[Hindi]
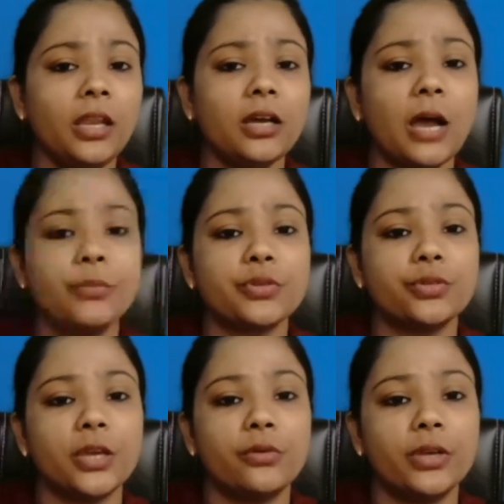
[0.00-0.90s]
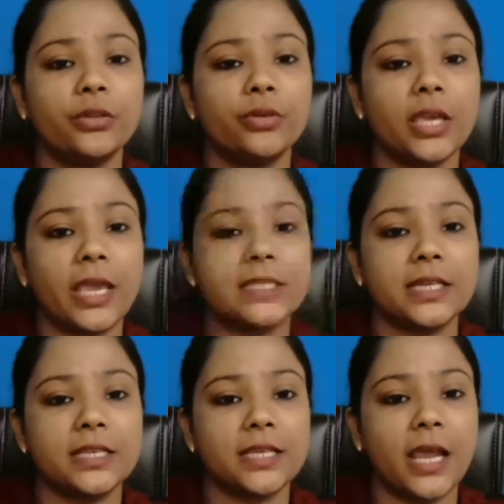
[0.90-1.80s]
है ना आप इसको देखोगे तो ये
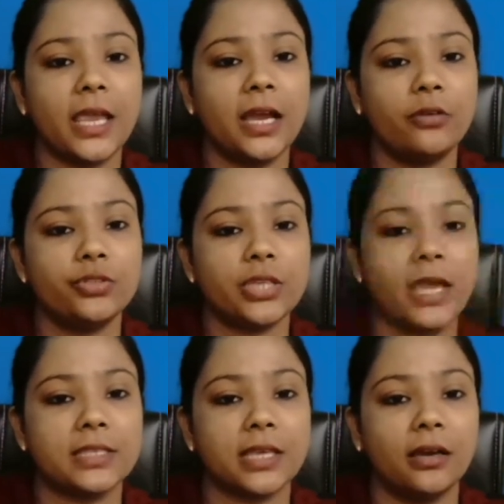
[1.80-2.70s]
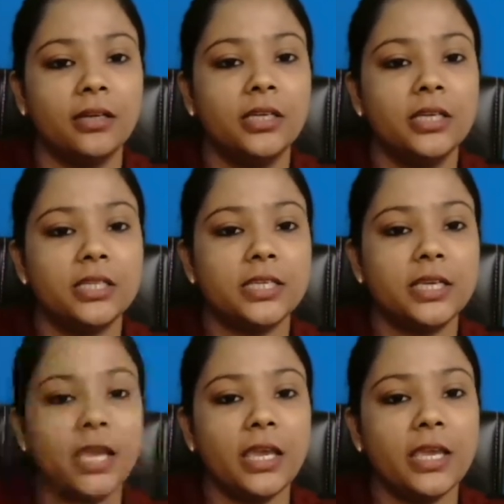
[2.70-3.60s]
कैसा नजर आएगा कुछ ऐसा
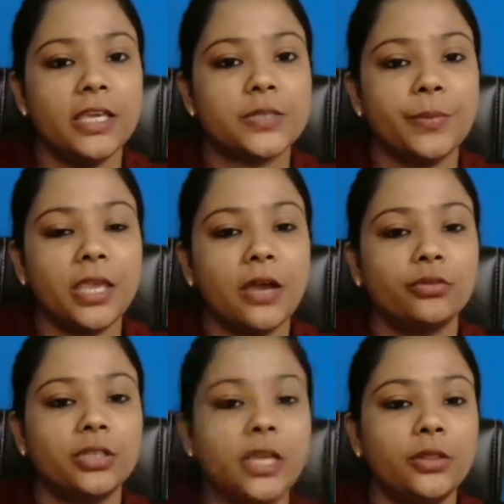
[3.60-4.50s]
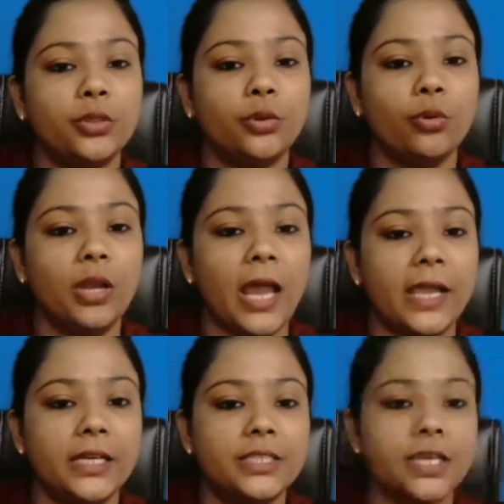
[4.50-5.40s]
ठीक है इसमें क्या होती है दो
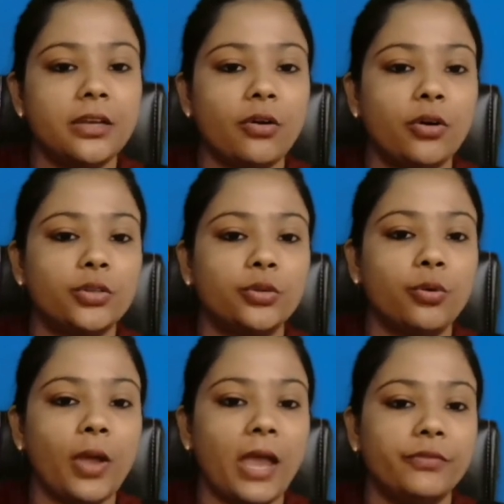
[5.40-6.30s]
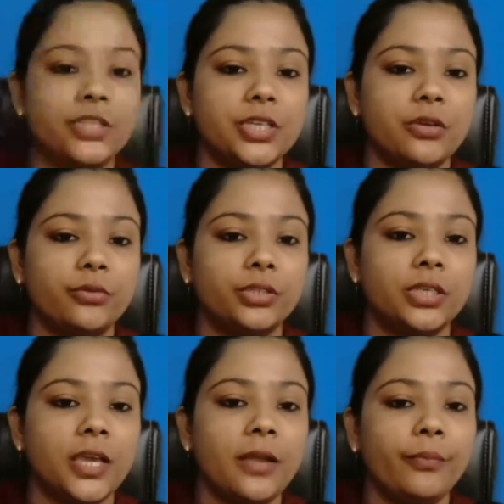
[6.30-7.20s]
लाइट चेन और दो हैवी चेन
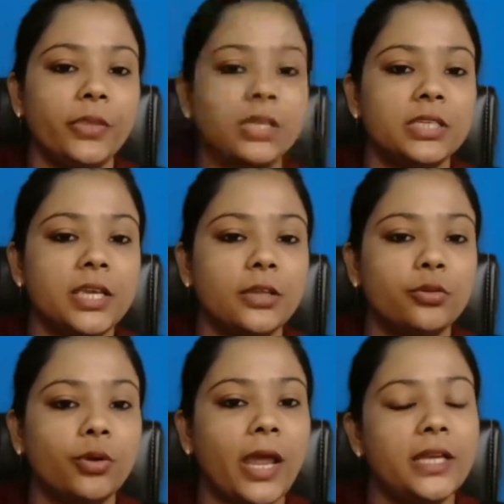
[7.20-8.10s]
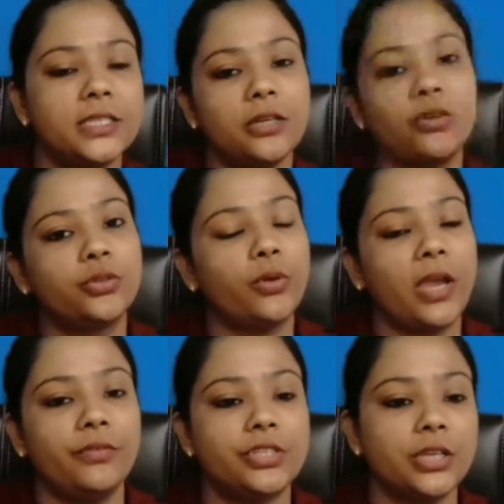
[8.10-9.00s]
होती है ठीक है दो लाइट चेन और दो
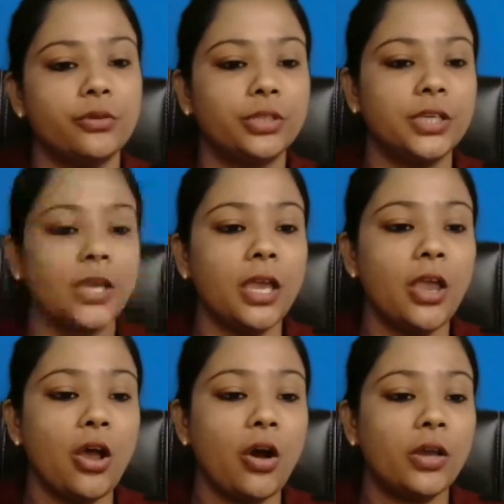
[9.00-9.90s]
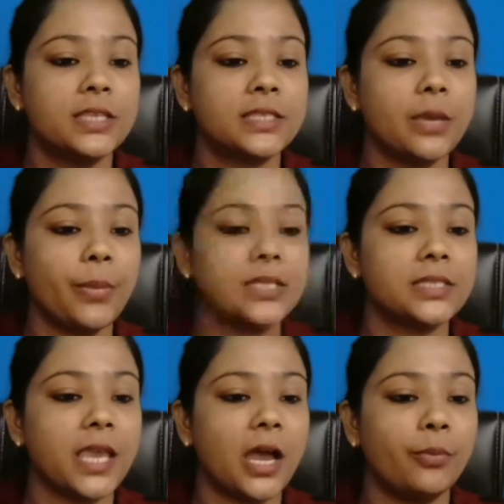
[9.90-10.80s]
हैवी चेन होती है और इसके पास
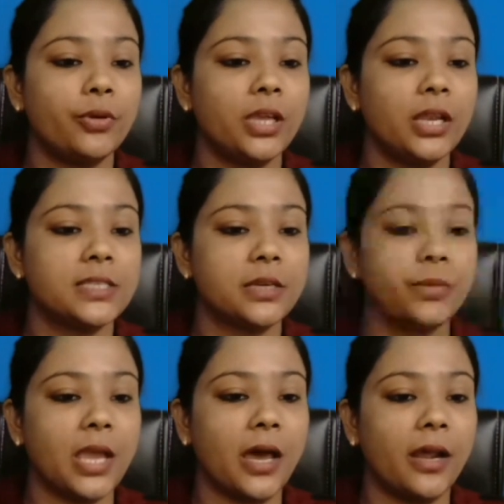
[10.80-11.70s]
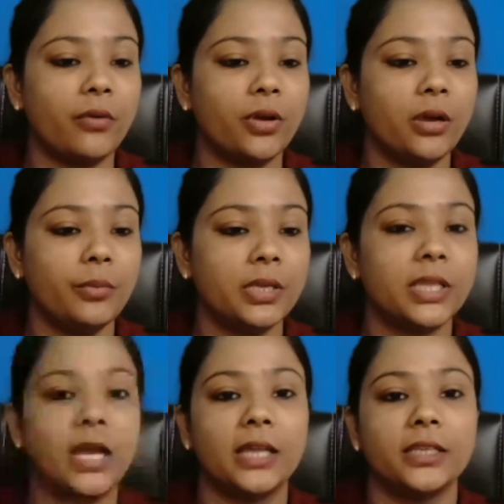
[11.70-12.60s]
क्या आपको ये नजर भी आ रहा होगा हम ये
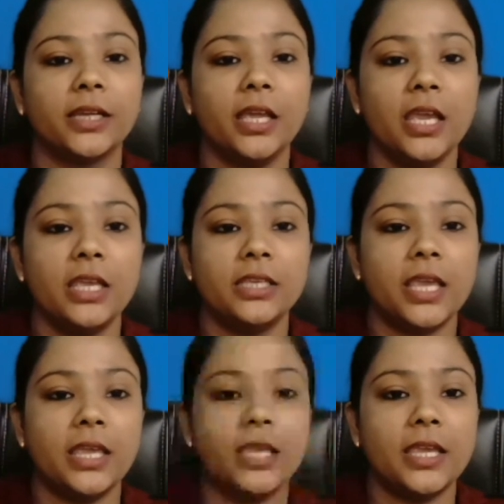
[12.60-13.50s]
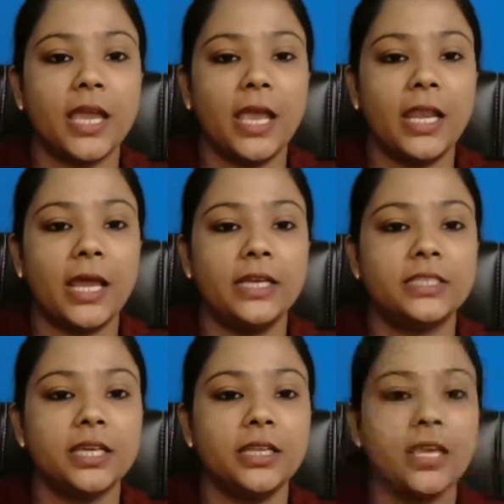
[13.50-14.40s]
दिखा दे रहे हैं कि ये क्या है लाइट
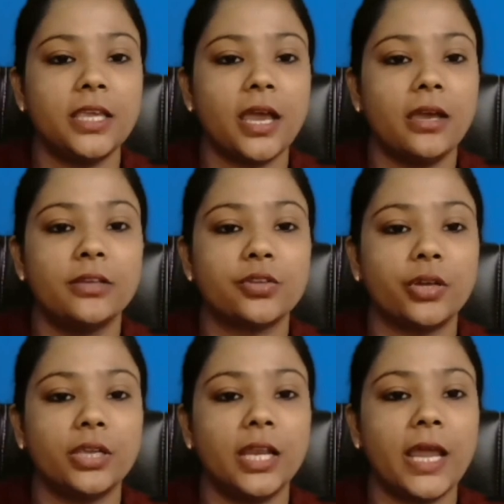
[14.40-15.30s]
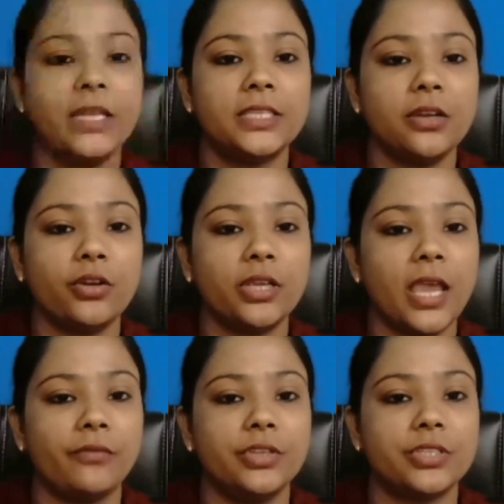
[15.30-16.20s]
चेन ये क्या सॉरी ये लाइट चेन और ये
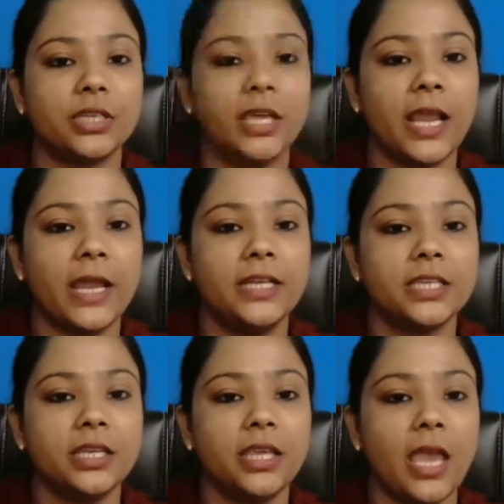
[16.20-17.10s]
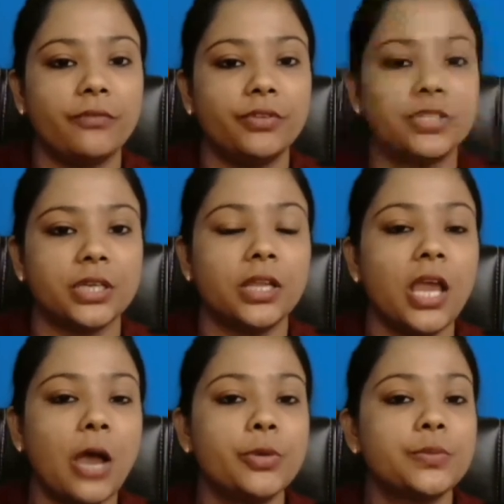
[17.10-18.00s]
हैवी चेन ये लाइट चेन ये हैवी चेन
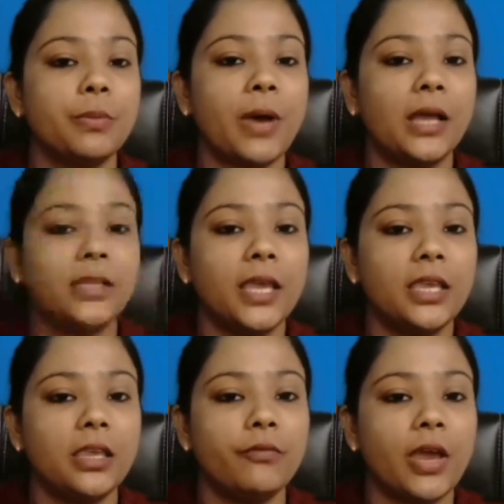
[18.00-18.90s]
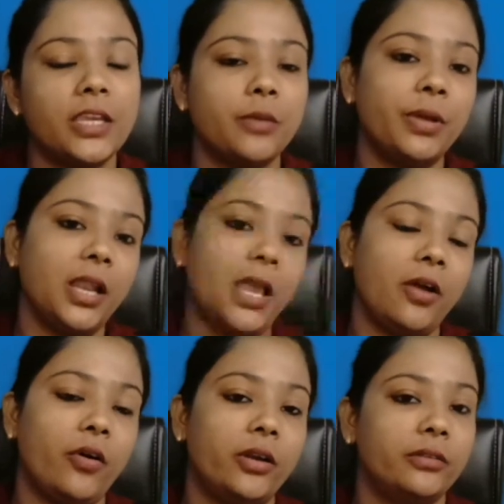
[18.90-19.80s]
अब इसमें बात है कि ये वेरिएबल है
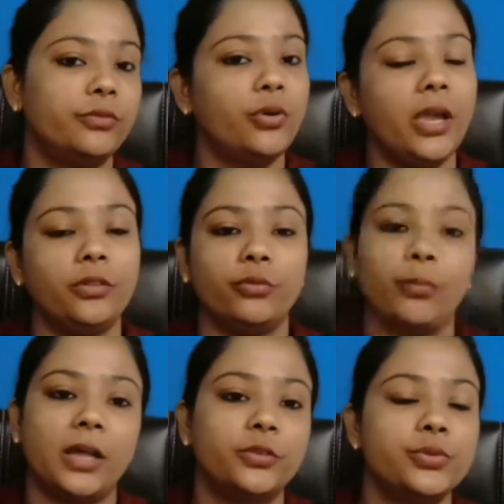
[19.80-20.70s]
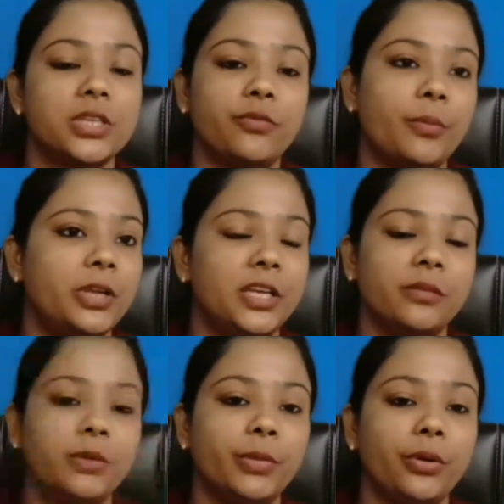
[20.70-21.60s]
और वो है तो वो बात दूसरी वो आप
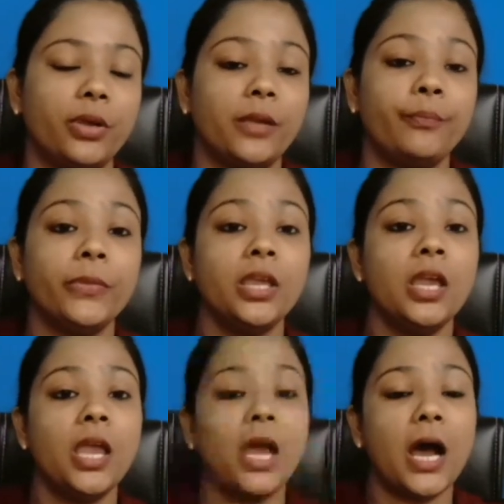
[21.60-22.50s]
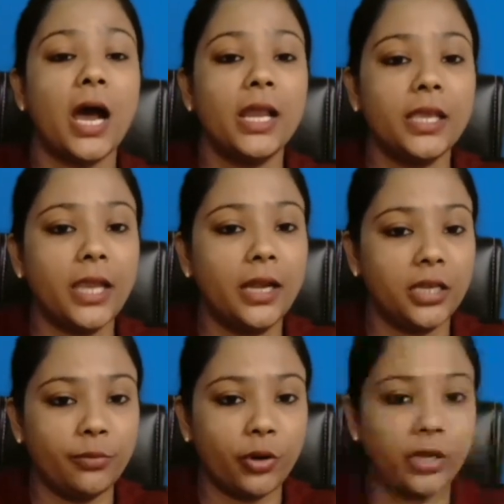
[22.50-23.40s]
डिटेल में पढ़ोगे हर एक
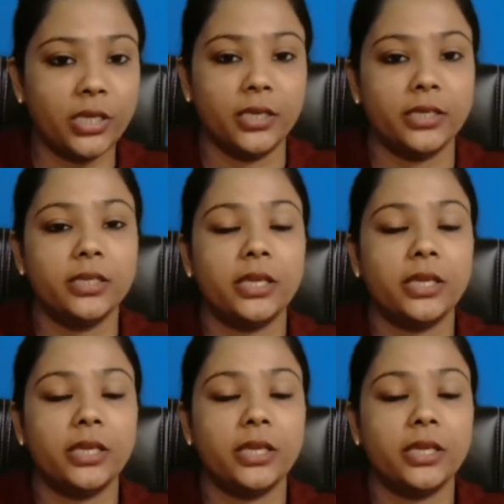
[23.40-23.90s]
एंटीबॉडी